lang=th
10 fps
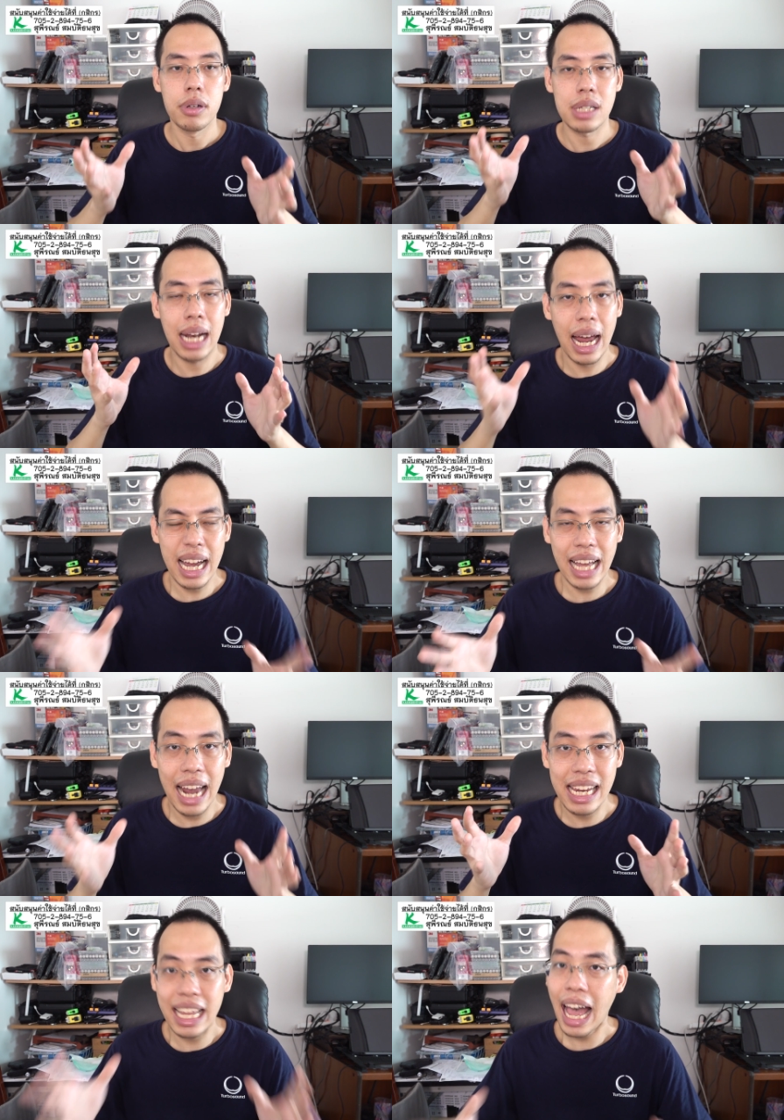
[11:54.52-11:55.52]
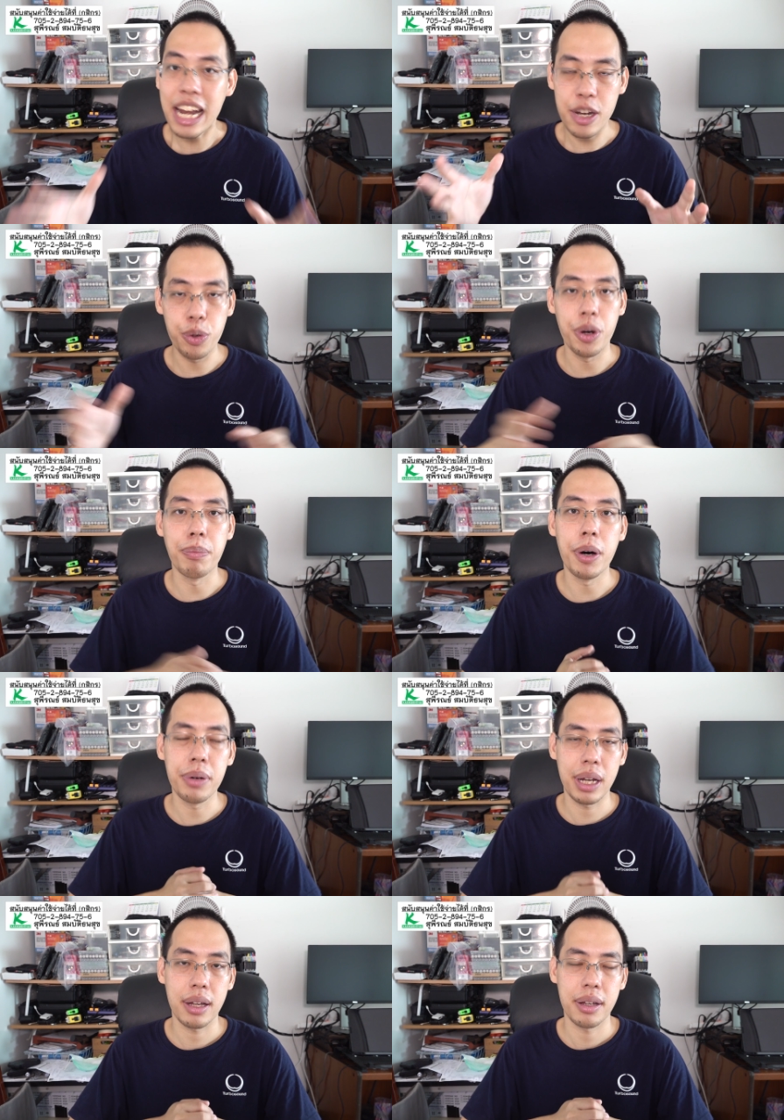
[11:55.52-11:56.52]
สถานการณ์อย่างเงี้ยไอ้ new normal
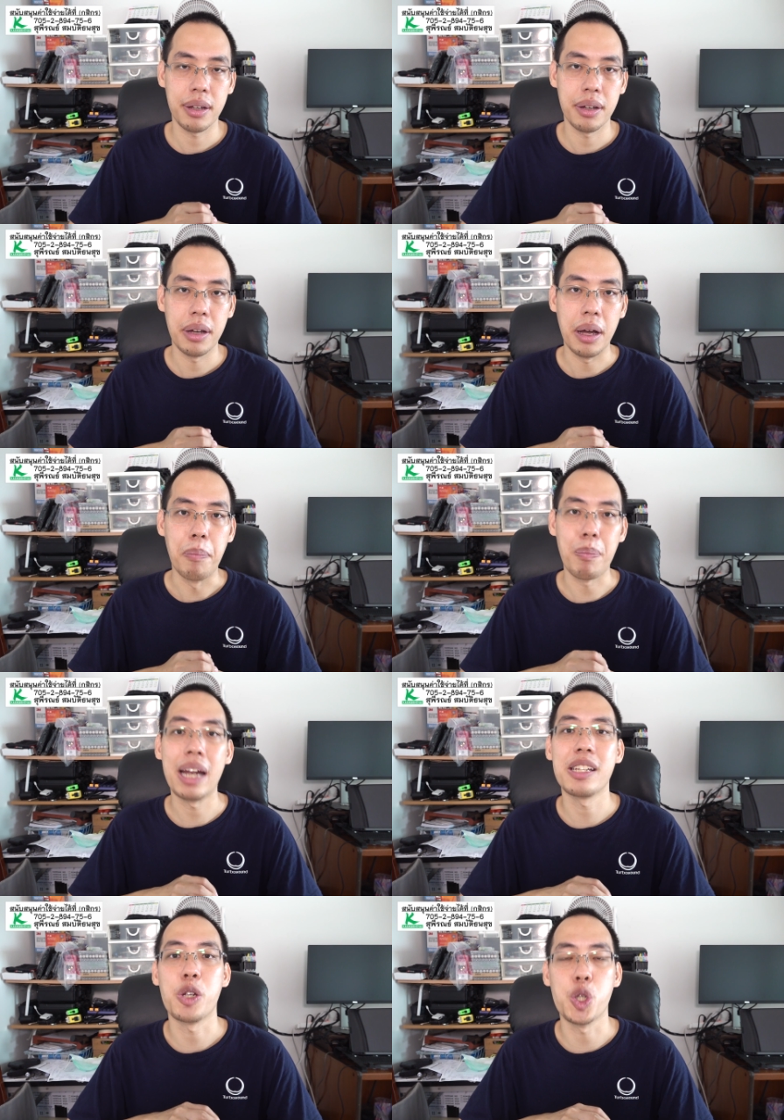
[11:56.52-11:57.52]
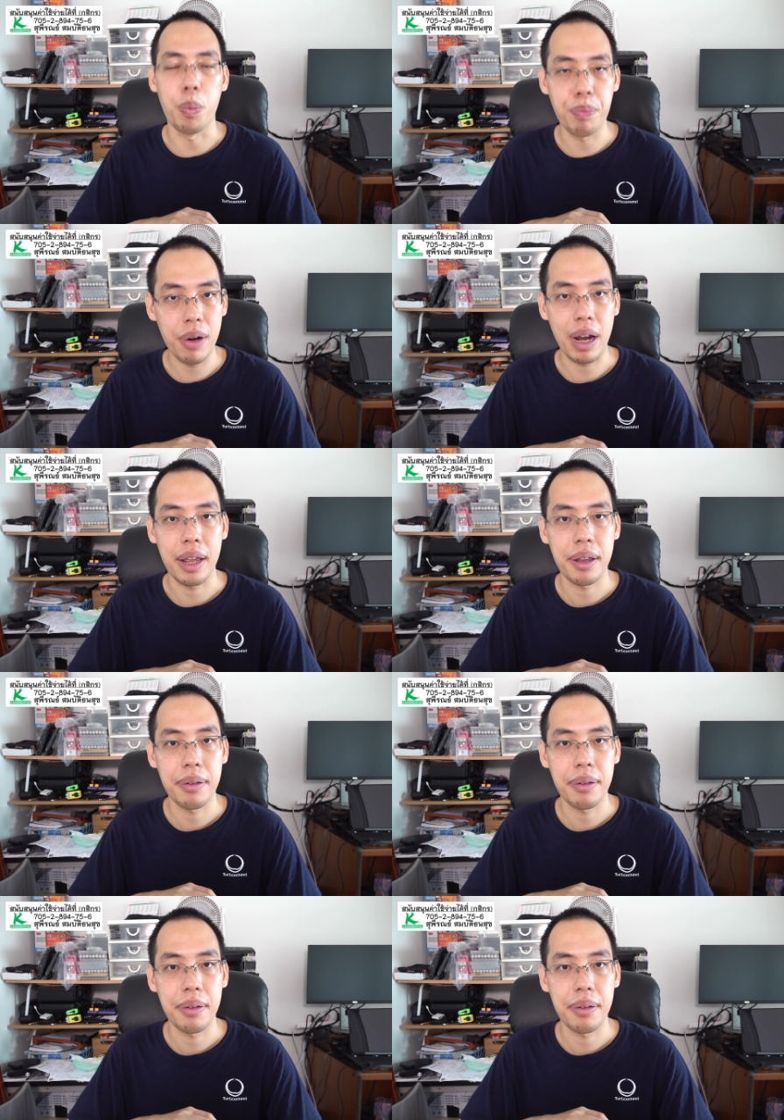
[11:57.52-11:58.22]
เนี่ยมันจะจบเมื่อไหร่